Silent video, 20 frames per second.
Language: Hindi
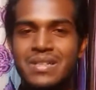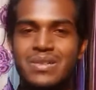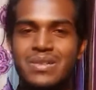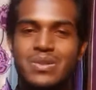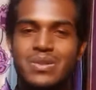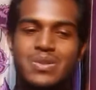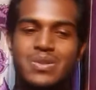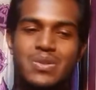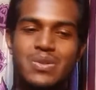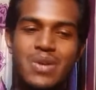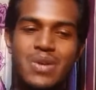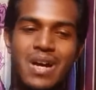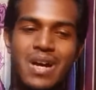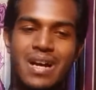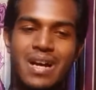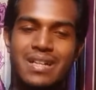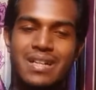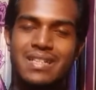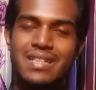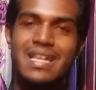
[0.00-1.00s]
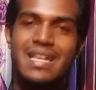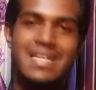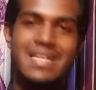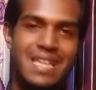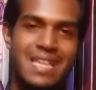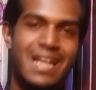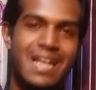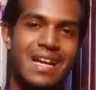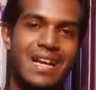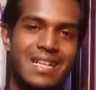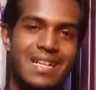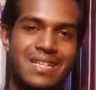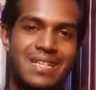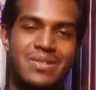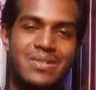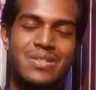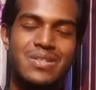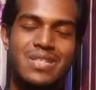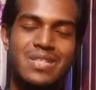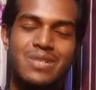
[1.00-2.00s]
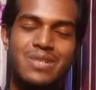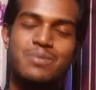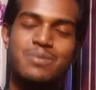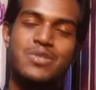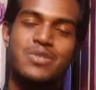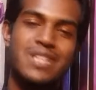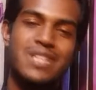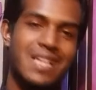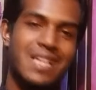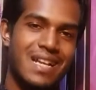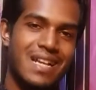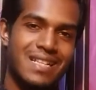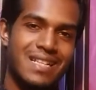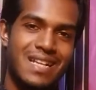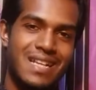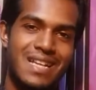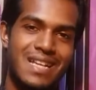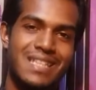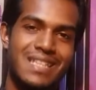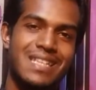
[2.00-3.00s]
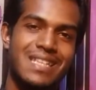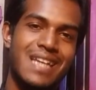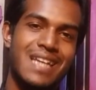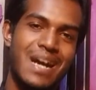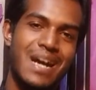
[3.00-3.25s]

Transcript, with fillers: दोस्तों कैसा लगा न्यूज़ तो मुझे लगता है कि